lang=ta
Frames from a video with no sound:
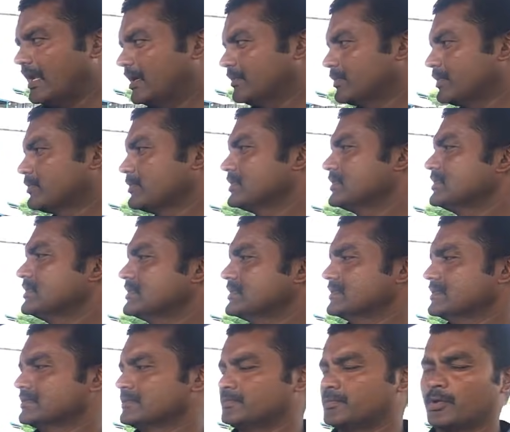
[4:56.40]
அப்புறம் வந்து
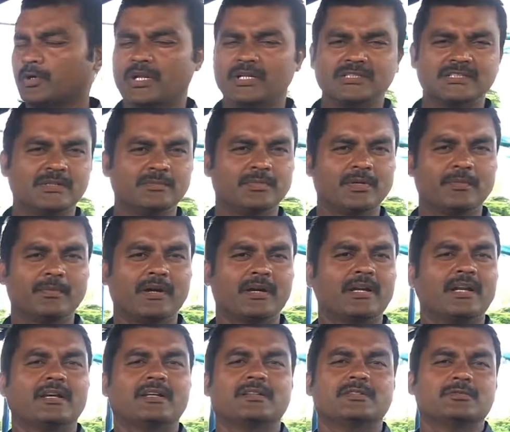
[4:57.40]
பொட்டாசியம்
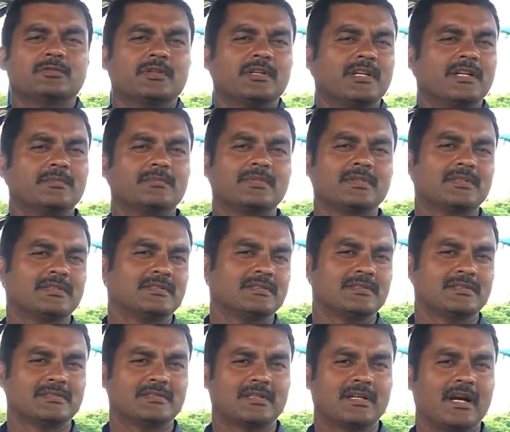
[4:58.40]
நேற்றுன்னு சொல்லி நம்ம
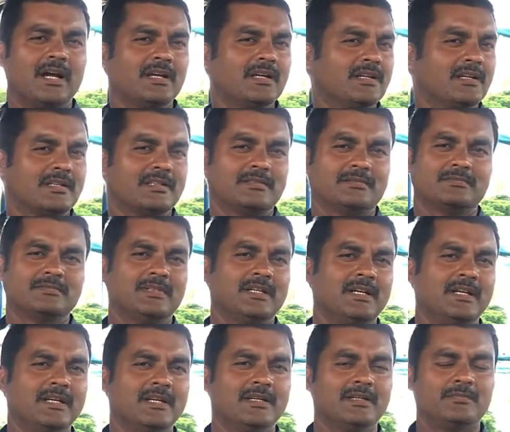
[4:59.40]
கால்நடை
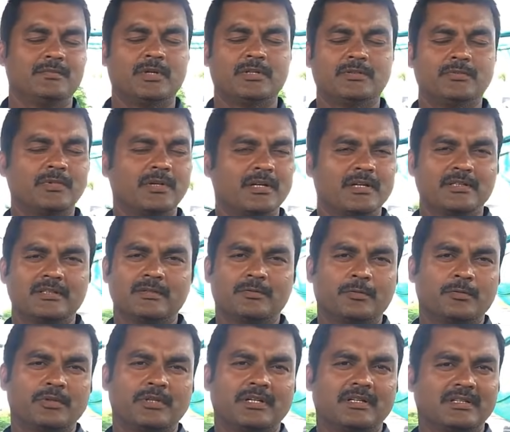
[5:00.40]
மருத்துவமனையிலேருந்து
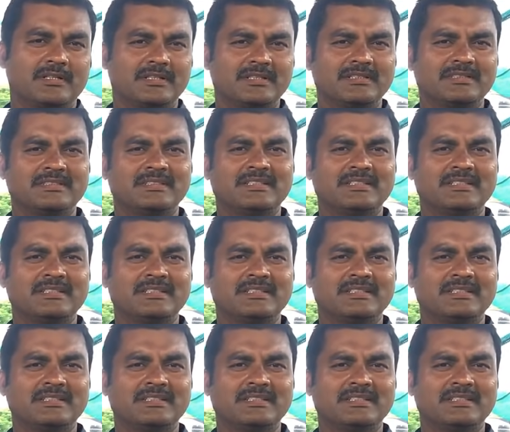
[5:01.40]
கொடுத்தாங்க